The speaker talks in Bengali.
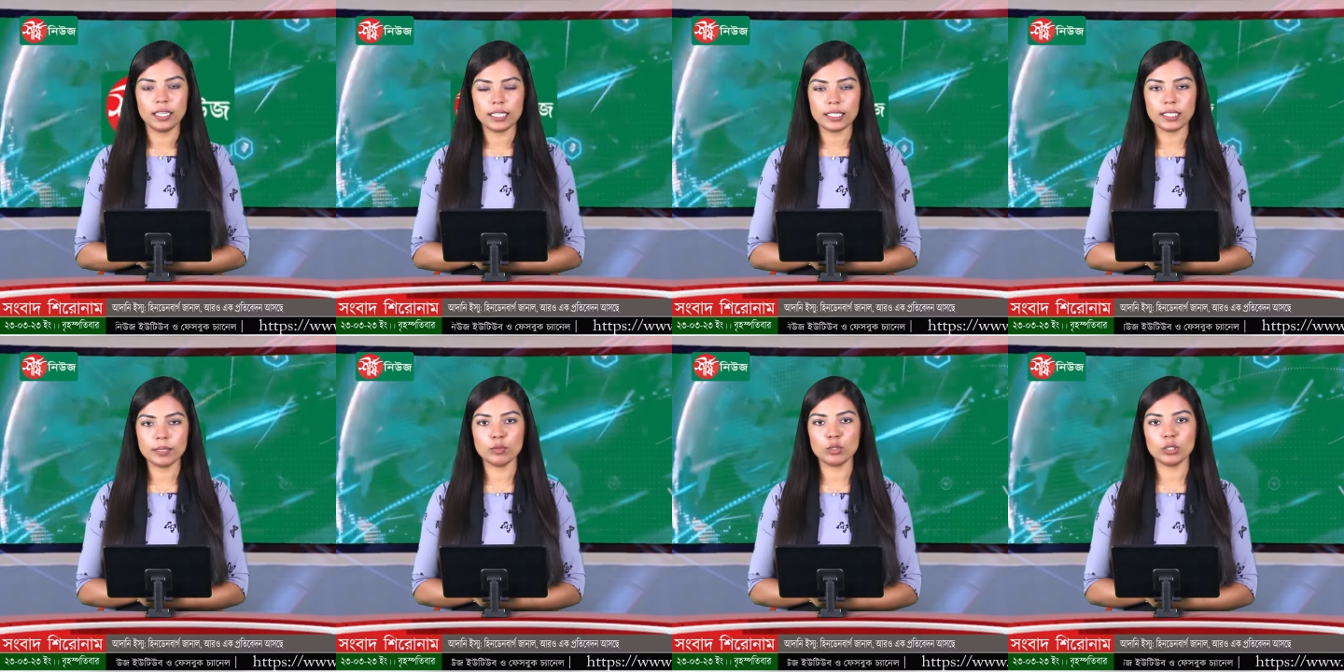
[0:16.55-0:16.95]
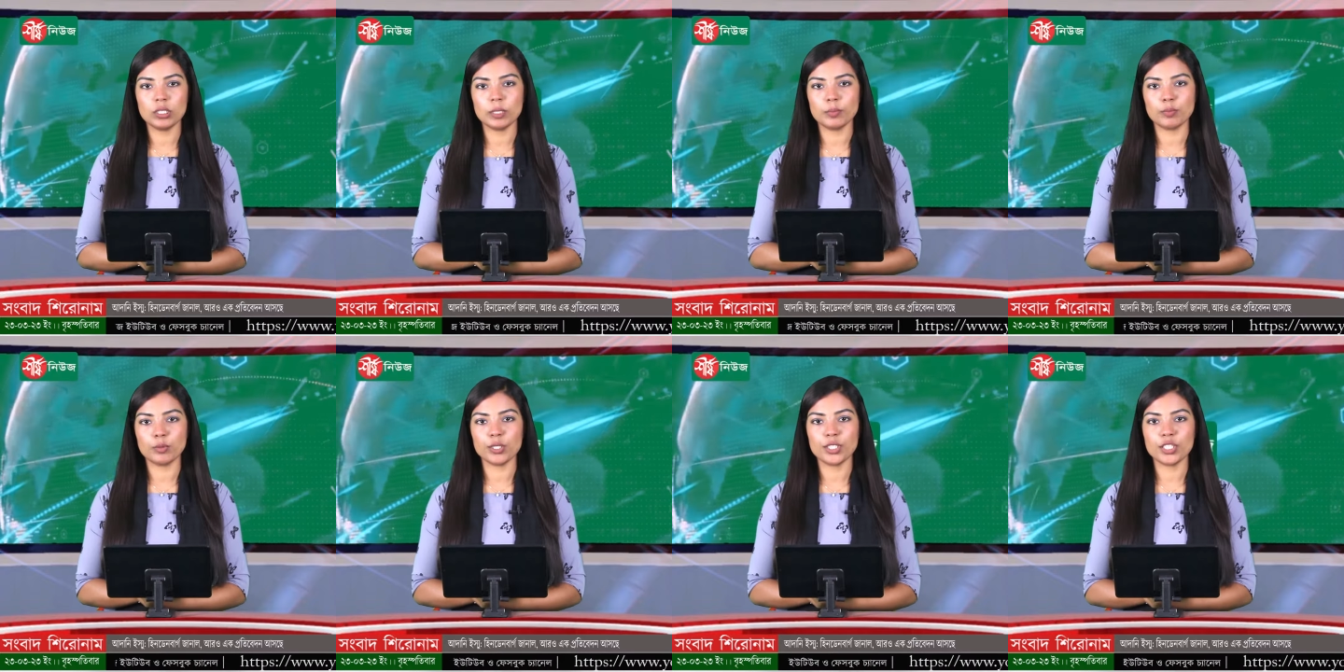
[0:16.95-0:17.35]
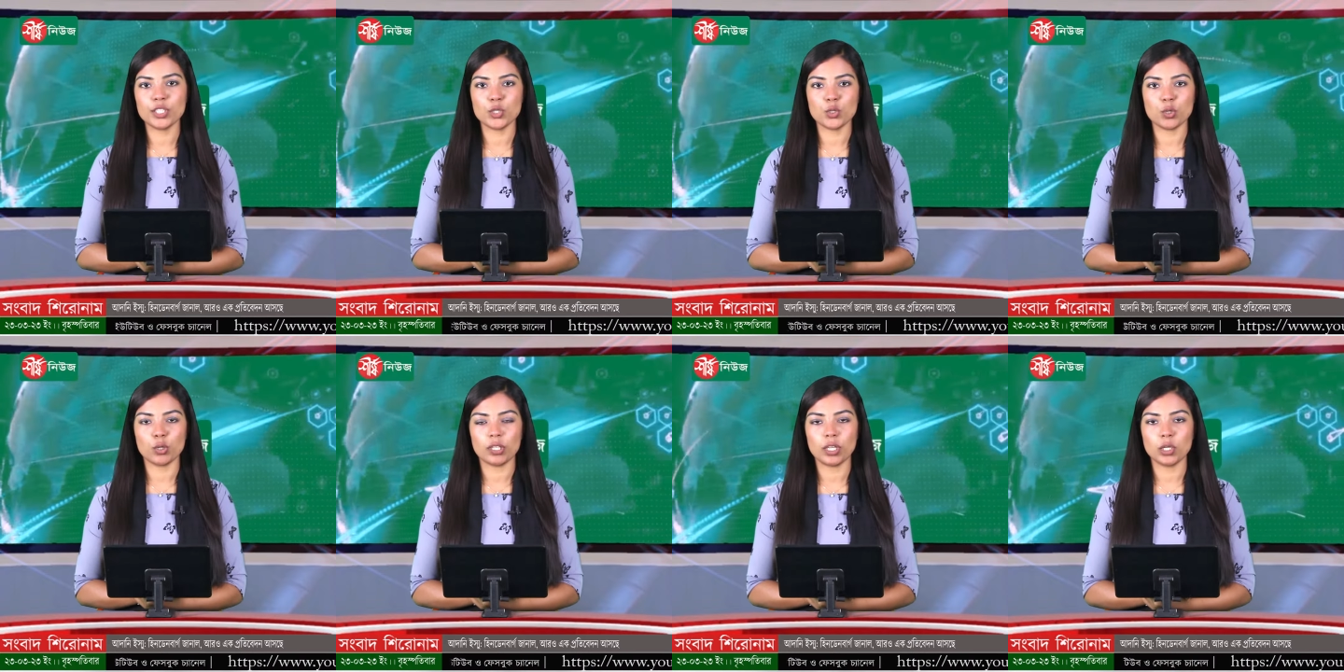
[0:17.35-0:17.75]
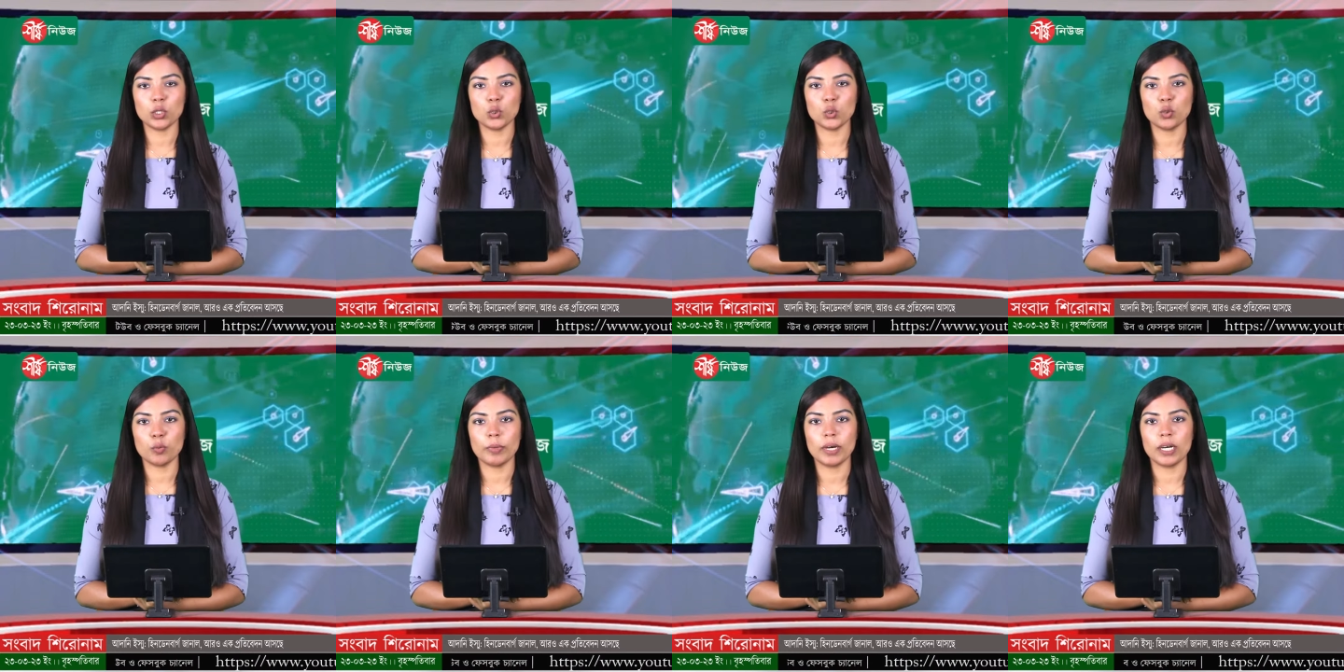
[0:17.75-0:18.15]
ইতিমধ্যে পঁয়ত্রিশ
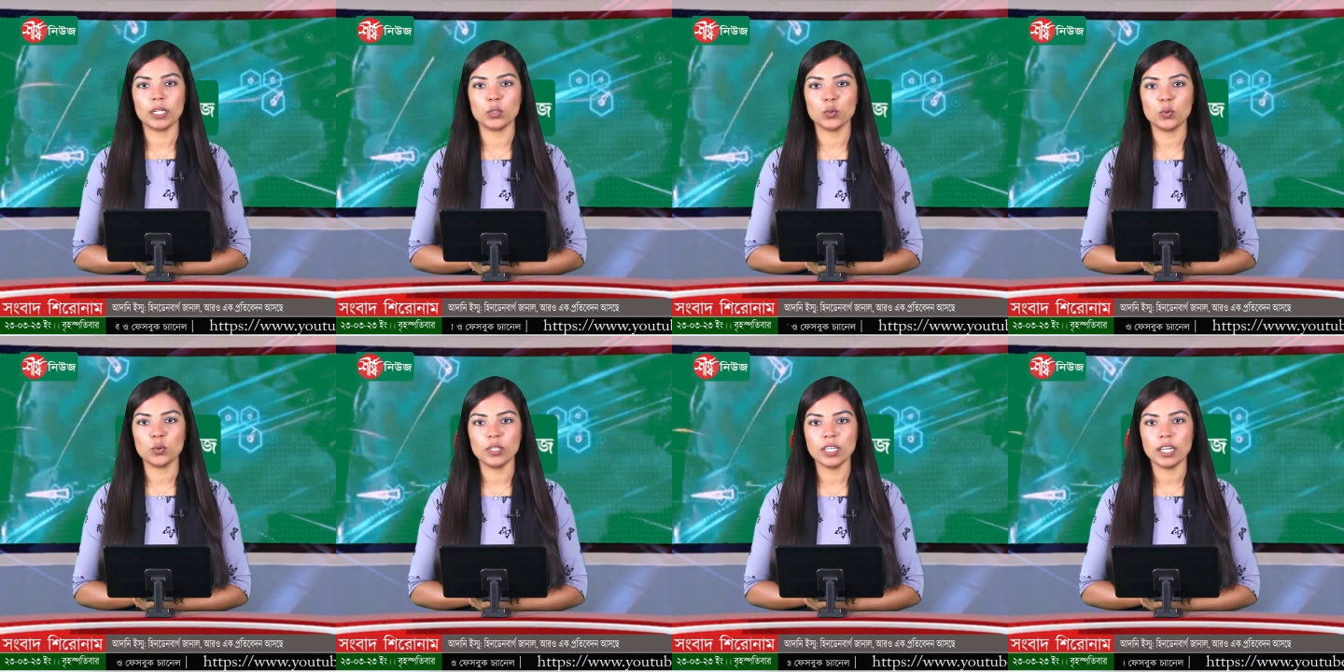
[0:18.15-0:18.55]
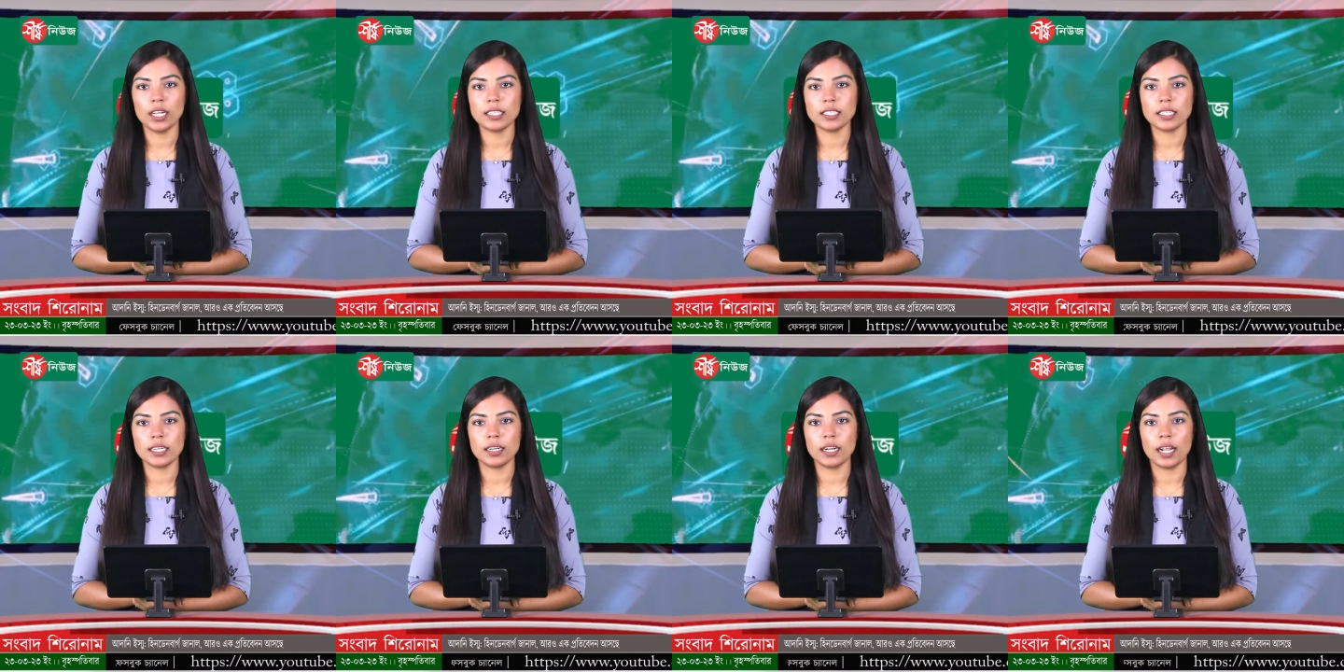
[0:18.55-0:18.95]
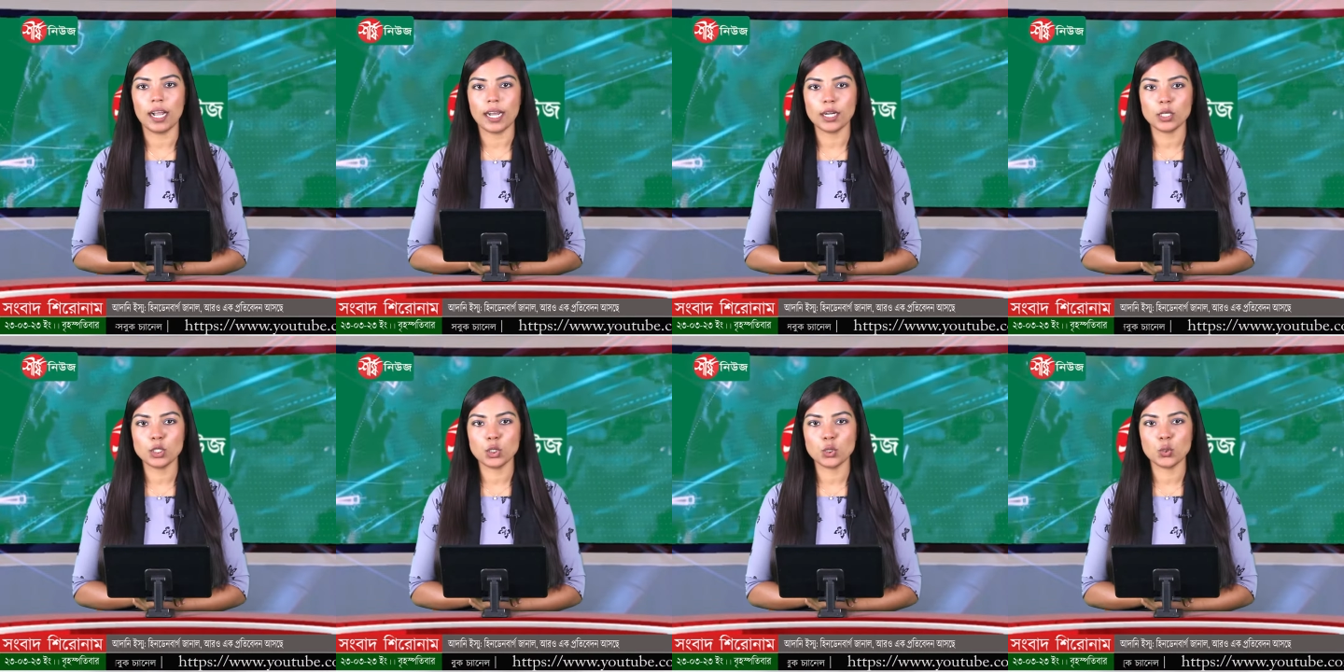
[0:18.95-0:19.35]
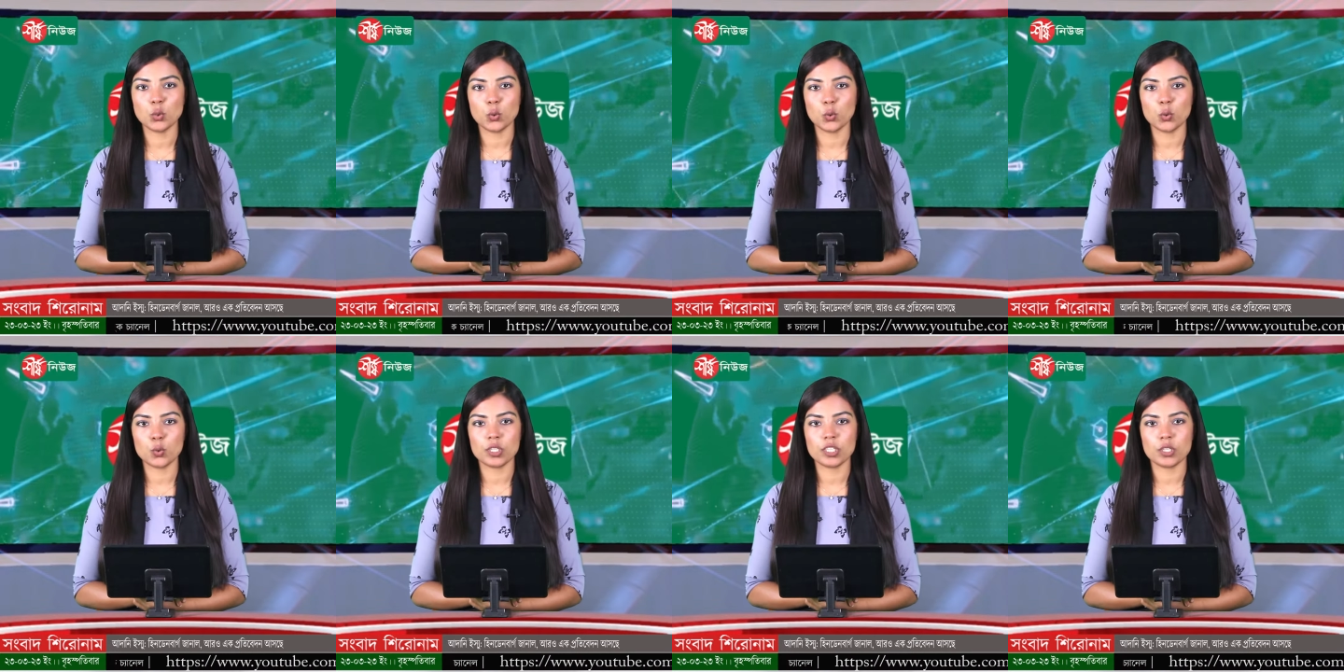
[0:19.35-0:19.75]
শতাংশ বা দুই হাজার আটশো
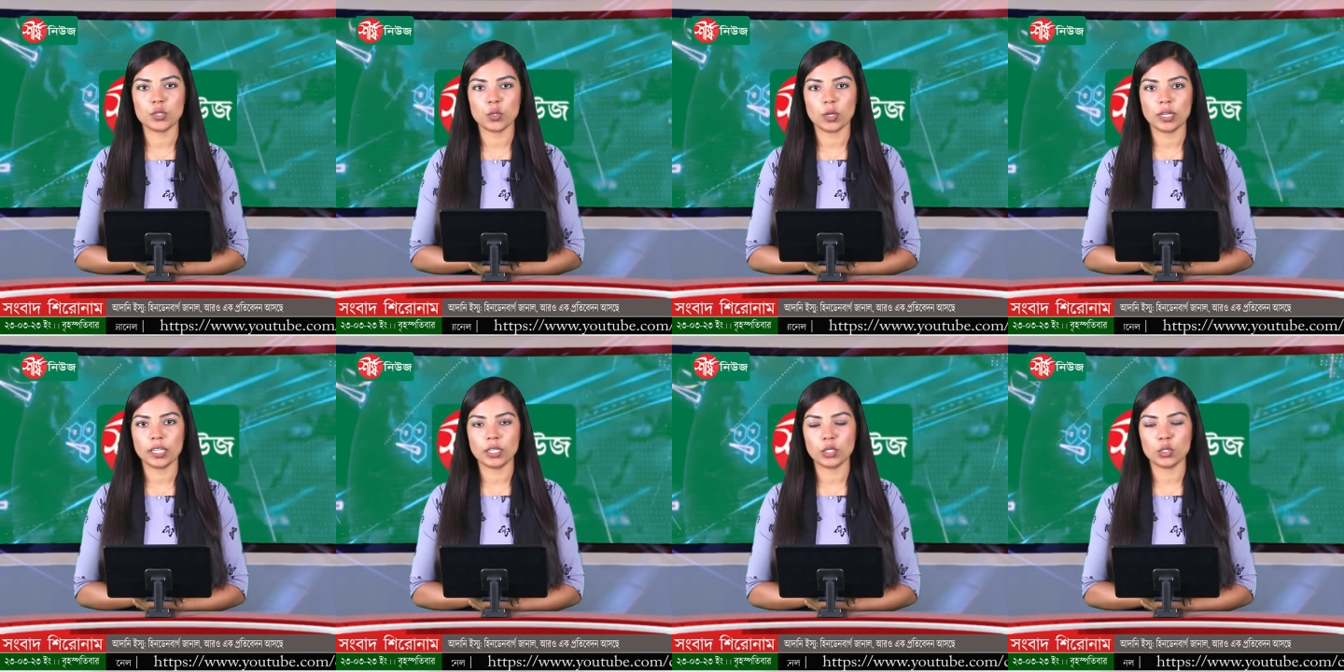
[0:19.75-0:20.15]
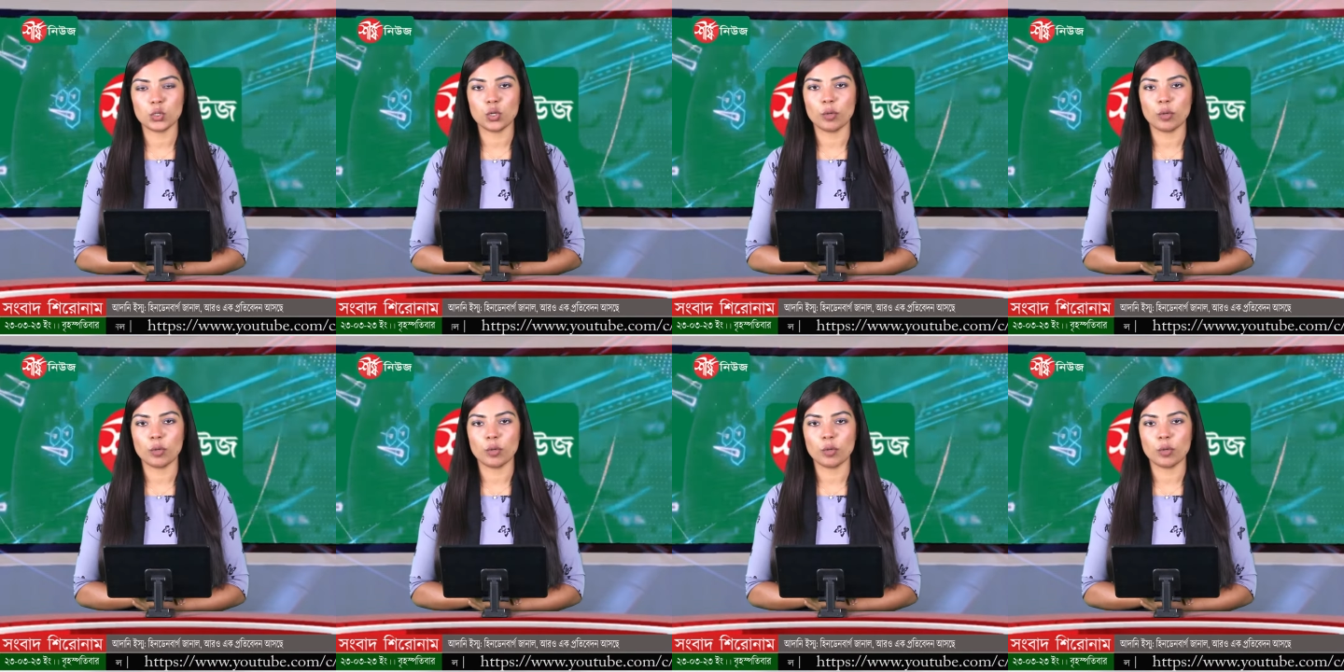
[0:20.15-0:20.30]
কোটি ডলারের